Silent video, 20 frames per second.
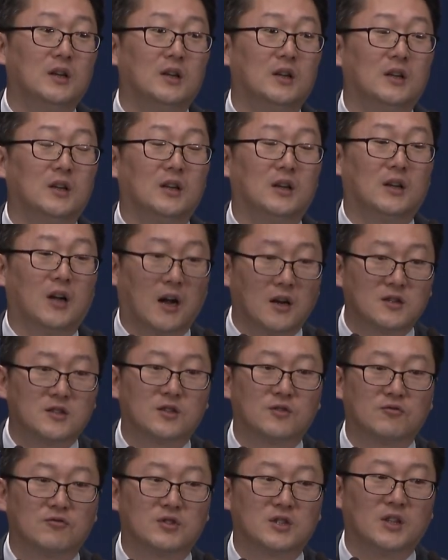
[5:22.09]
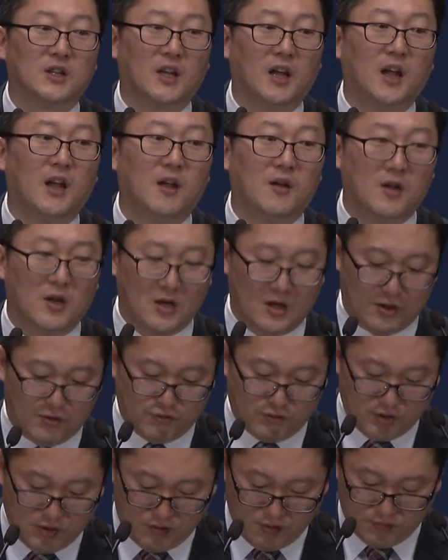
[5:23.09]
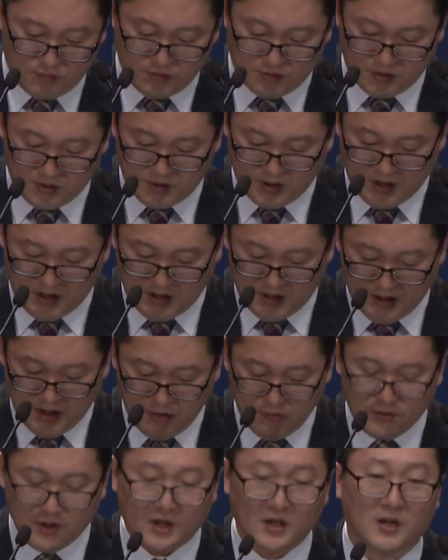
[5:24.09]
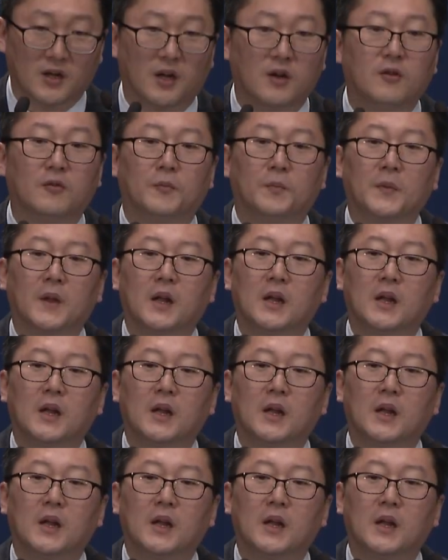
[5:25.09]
예, 가르쳐 주신 게 예, 주기도문의 내용인데요.